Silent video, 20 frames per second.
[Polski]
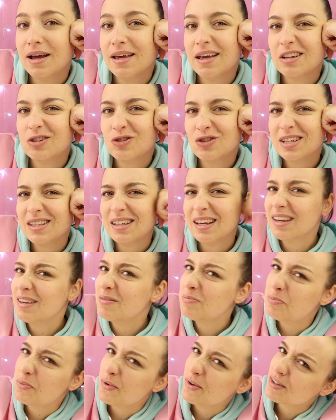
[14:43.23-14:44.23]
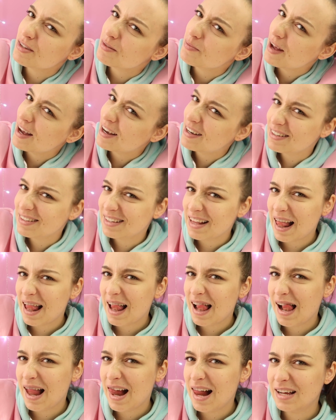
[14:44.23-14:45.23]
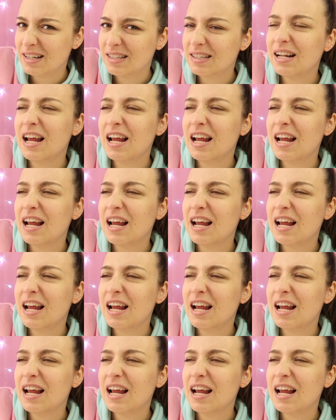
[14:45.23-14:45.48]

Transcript: Ja czuję taki posmak e,